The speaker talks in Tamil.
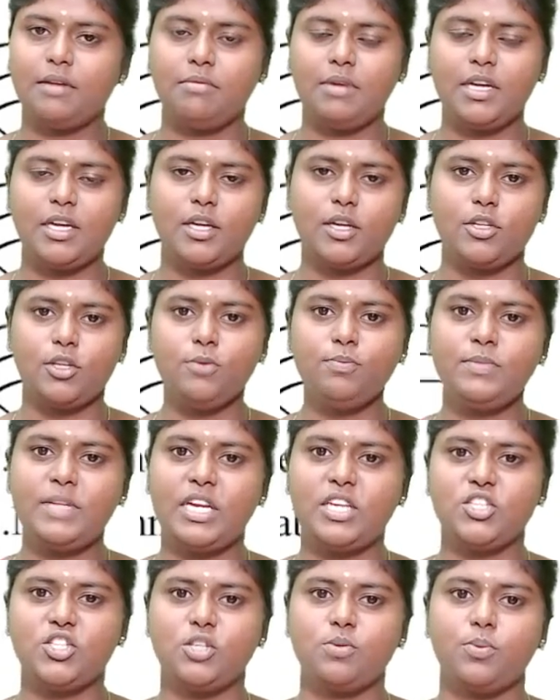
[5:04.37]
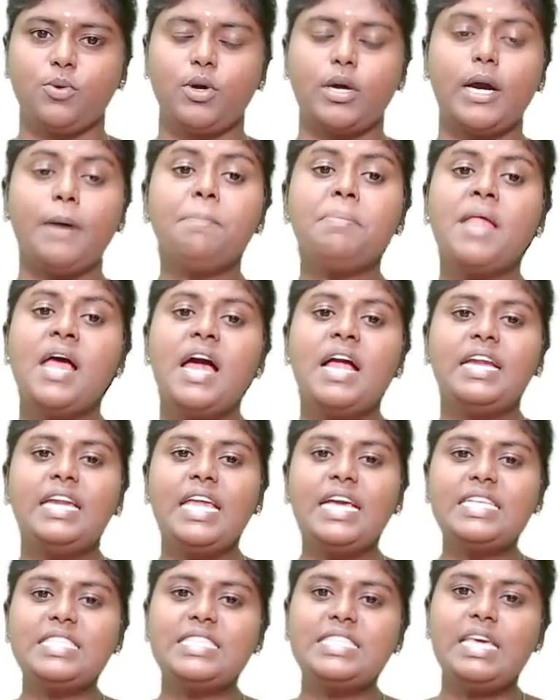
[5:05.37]
அப்படிங்கிறதையும் தெரிஞ்சுட்டு போங்க
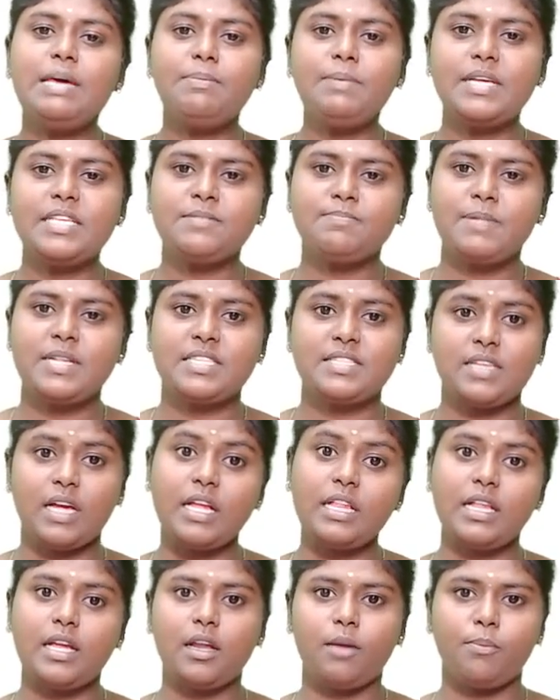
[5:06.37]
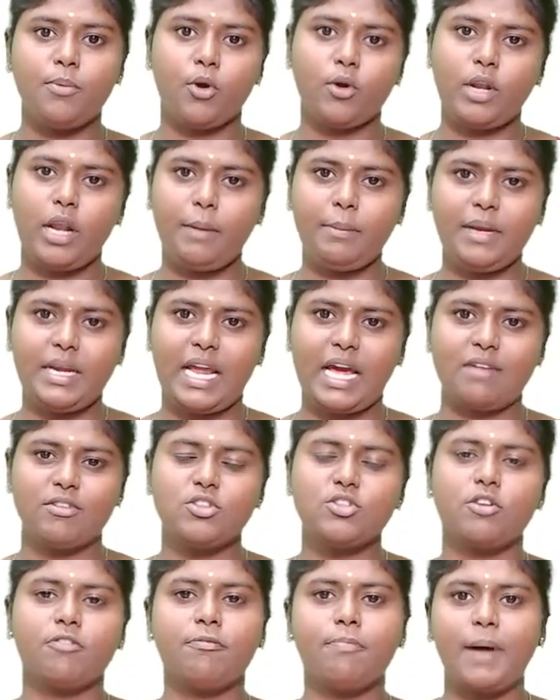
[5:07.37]
நெக்ஸ்ட் சி பிளஸ் பிளஸ் இந்த ப்ரோக்ராமிங்
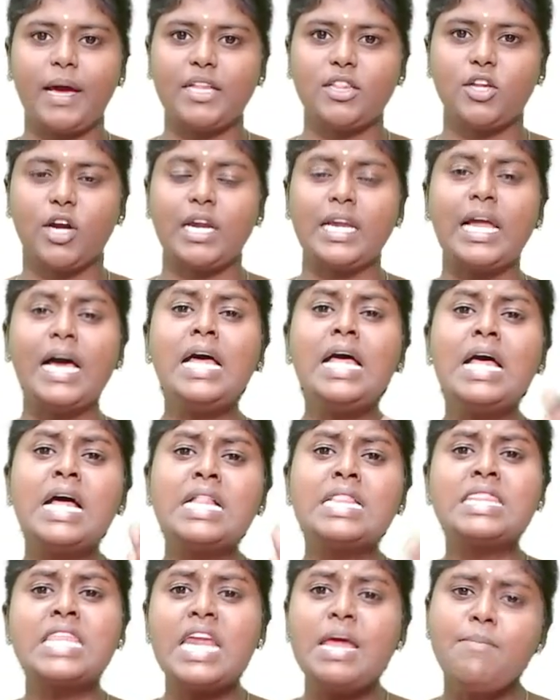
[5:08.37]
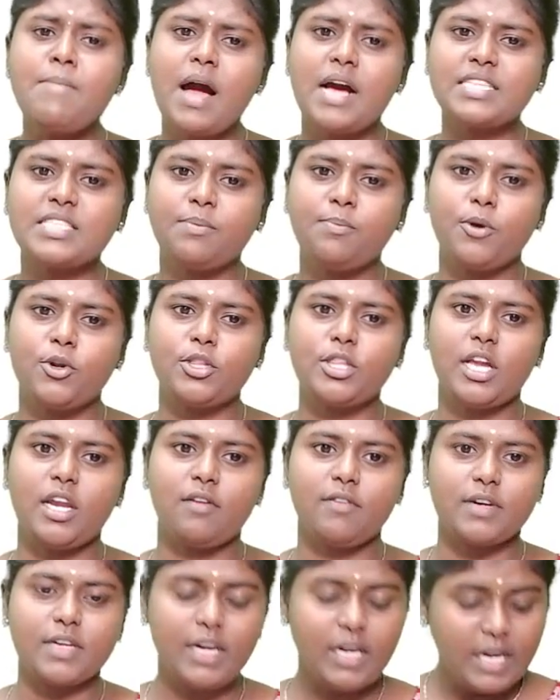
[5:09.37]
லாங்குவேஜ் ஆஃப் பைத்தான்ல த்ரீ மார்க்ஸ் பொறுத்த
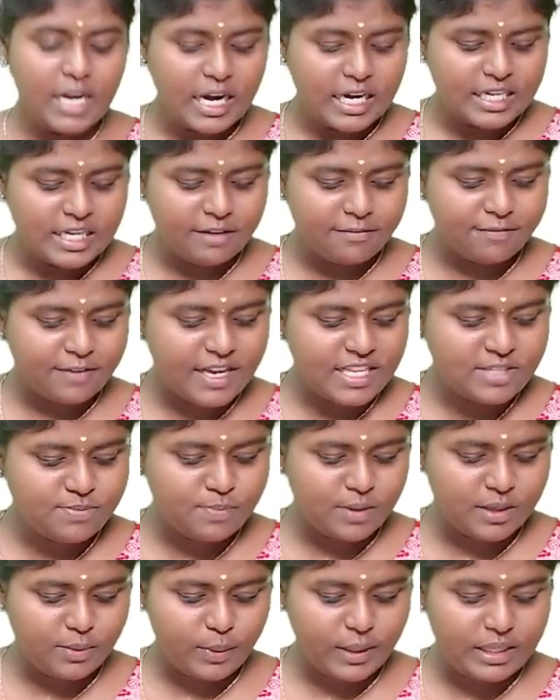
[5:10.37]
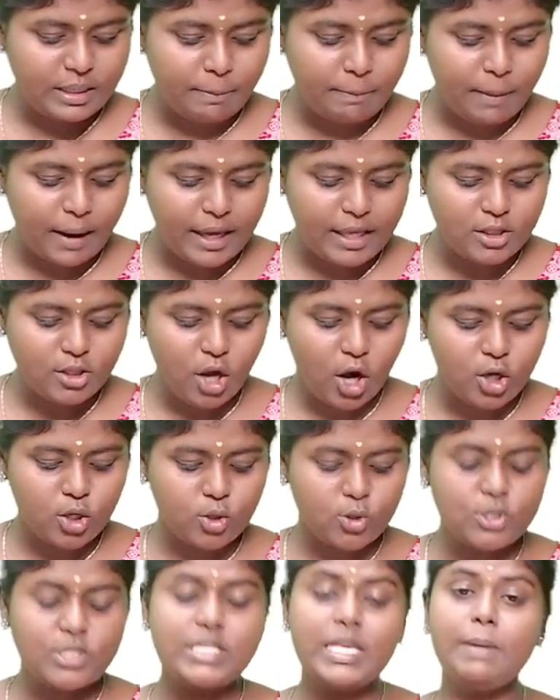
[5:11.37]
அளவுக்கு டிஃபரன்ஸ் பிட்வீன் த
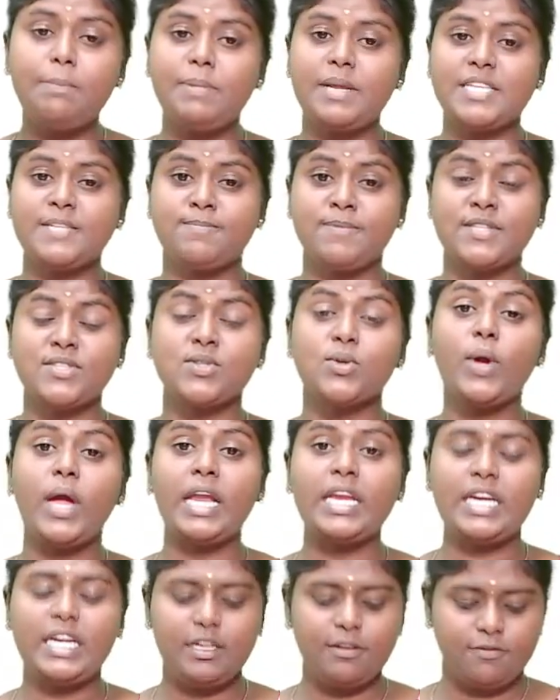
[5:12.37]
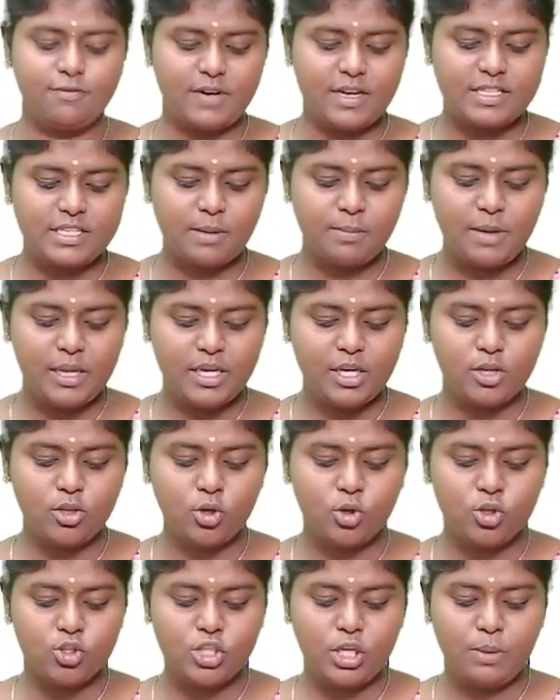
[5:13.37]
பைத்தான்க்கும் சி பிளஸ் பிளஸ்க்கும் என்ன டிஃபரன்ஸ்
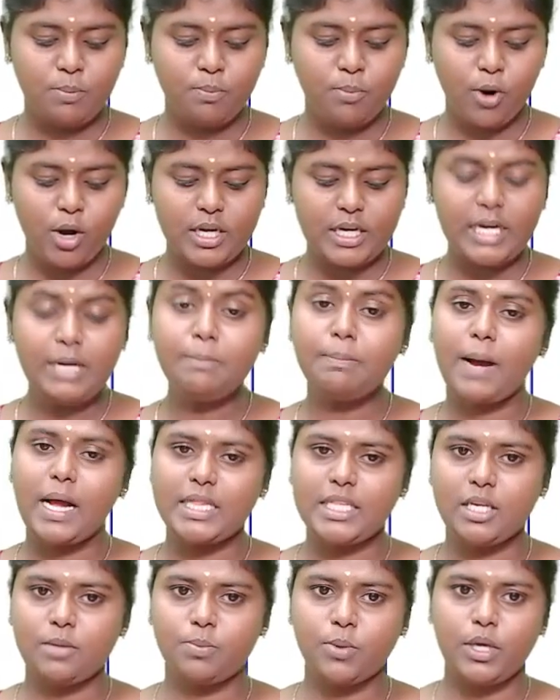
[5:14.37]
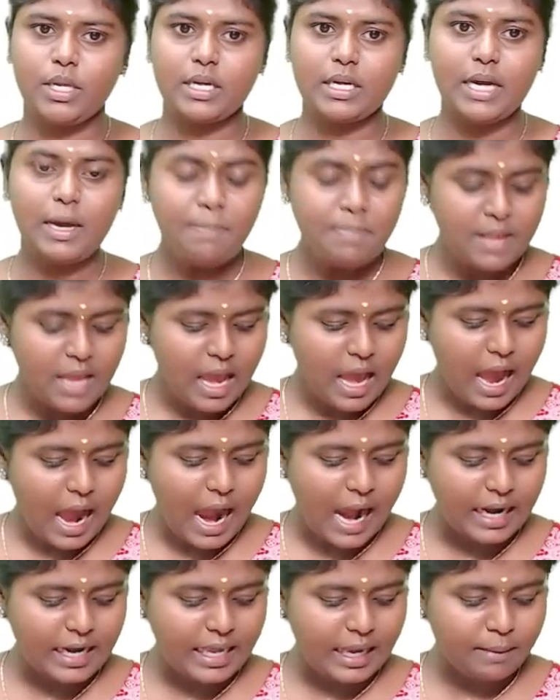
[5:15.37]
அப்படிங்கிறது கொஞ்சம் இம்பார்ட்டன்ட் பார்த்துட்டு போயிருங்க
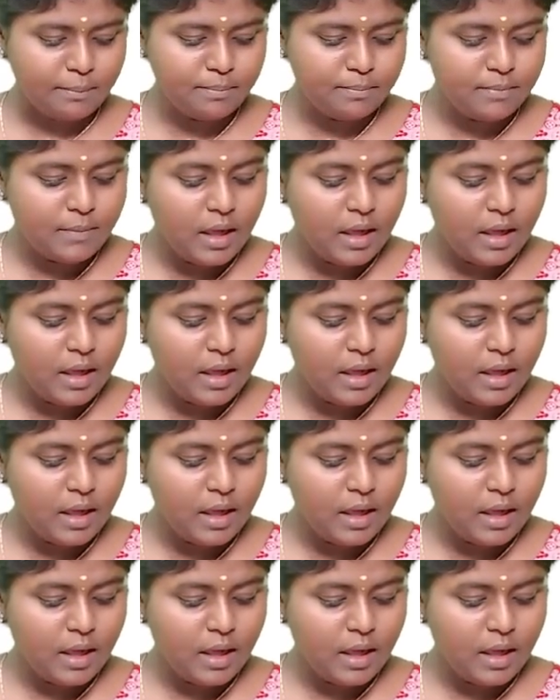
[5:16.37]
அண்ட் எம்